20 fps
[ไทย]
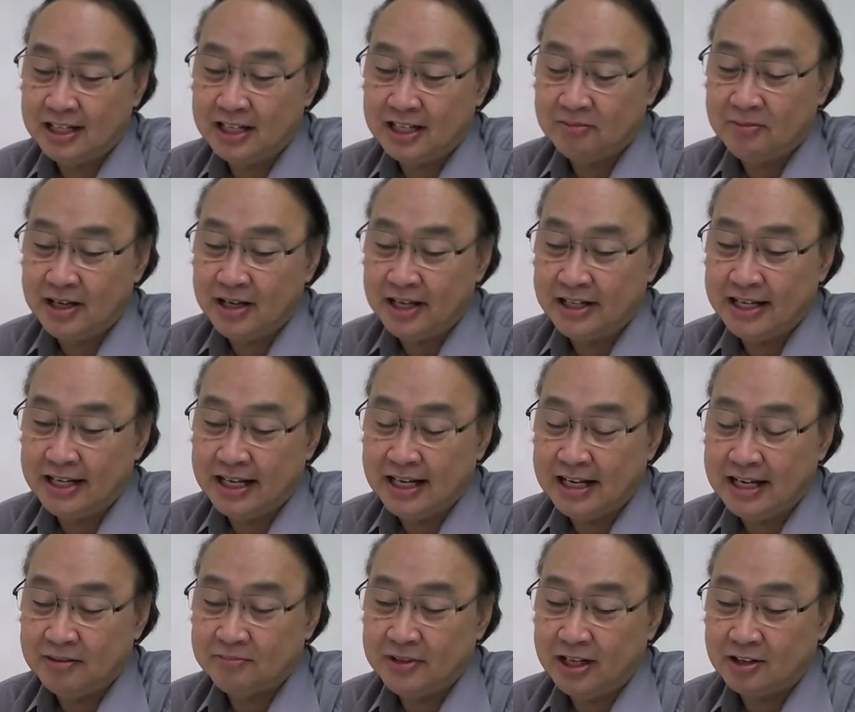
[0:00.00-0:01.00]
คอนเซปต์ของ
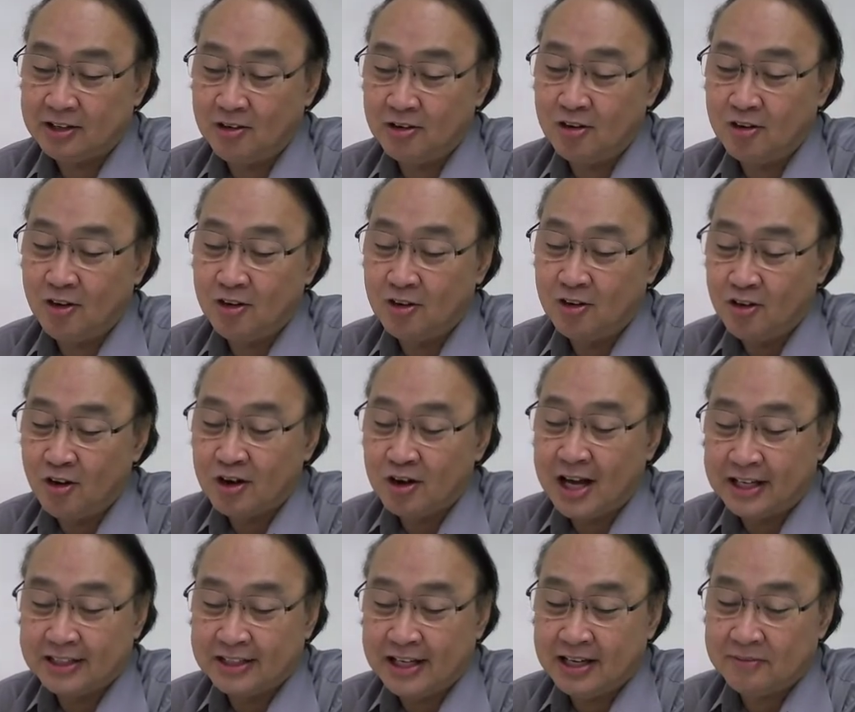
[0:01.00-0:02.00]
การระบาย
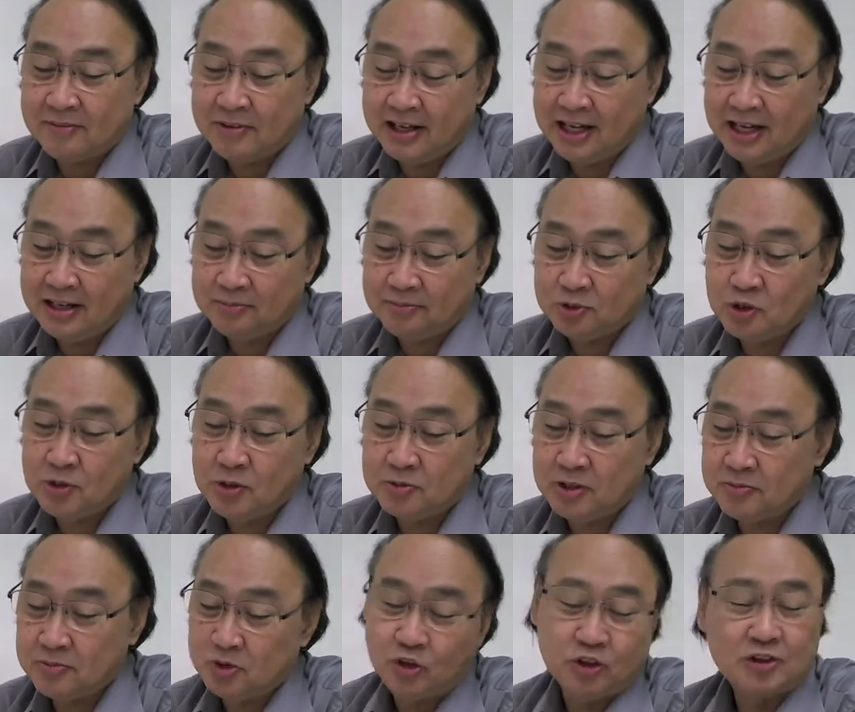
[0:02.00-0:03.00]
น้ำเนี่ยของของของ
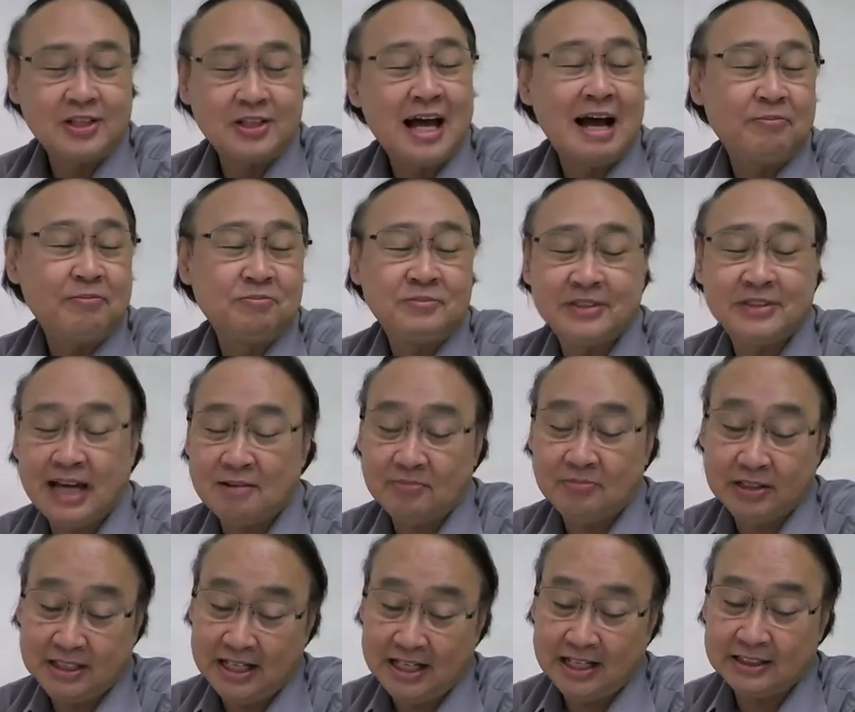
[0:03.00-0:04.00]
การแก้ปัญหาน้ำท่วม
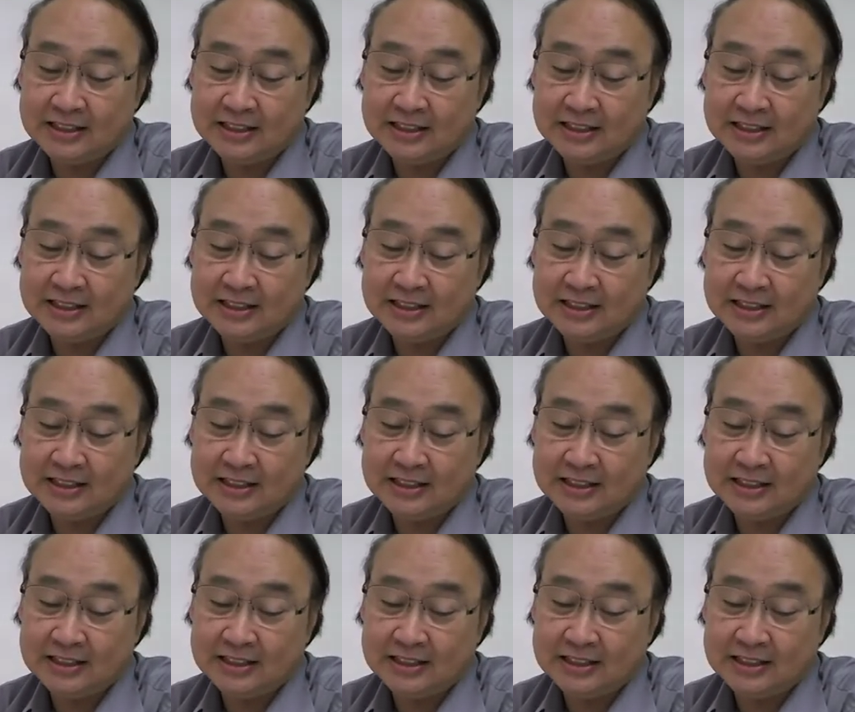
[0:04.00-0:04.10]
ก็นอยู่